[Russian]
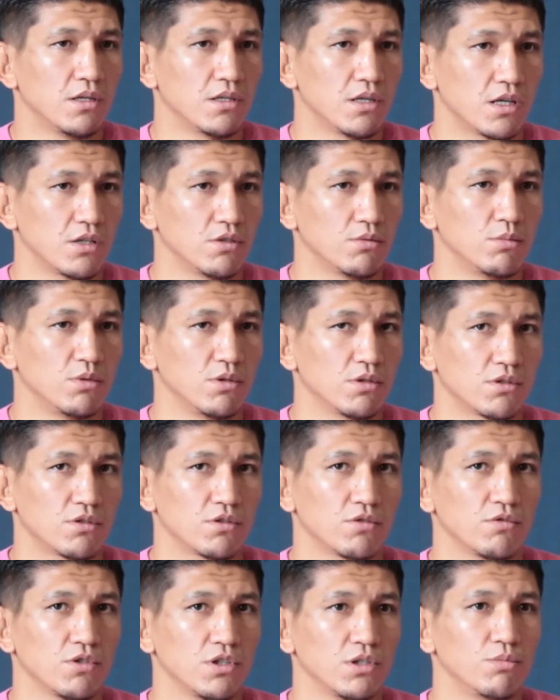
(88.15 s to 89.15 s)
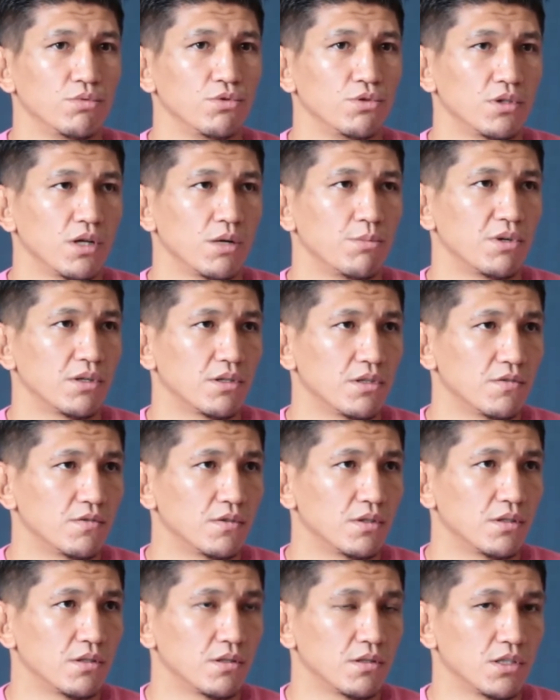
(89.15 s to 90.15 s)
Я думаю, судьи будут
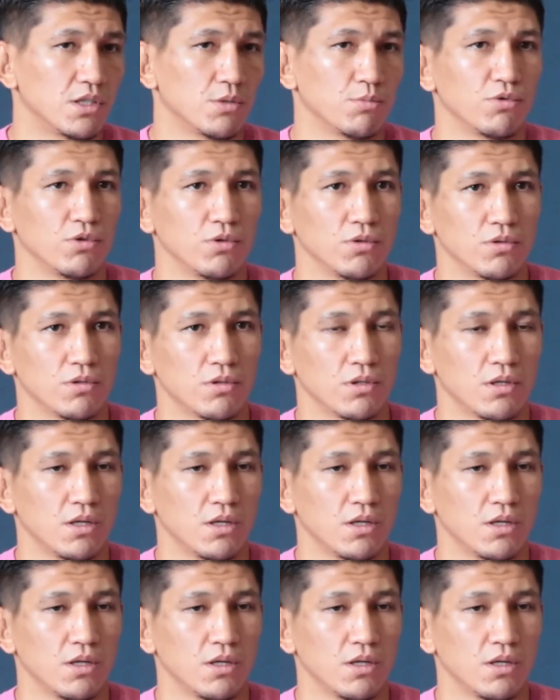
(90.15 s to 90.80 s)
объективны, не будет